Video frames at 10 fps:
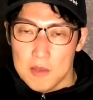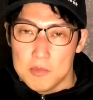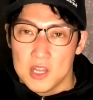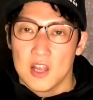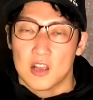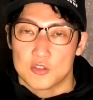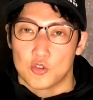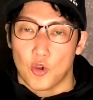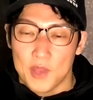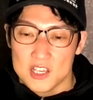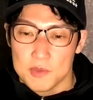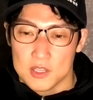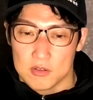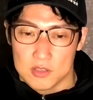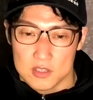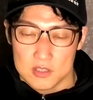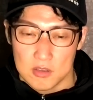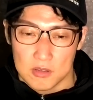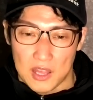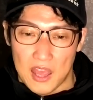みんななんかちょっと呼び始めてるんです
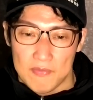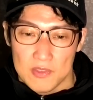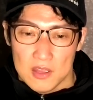よね。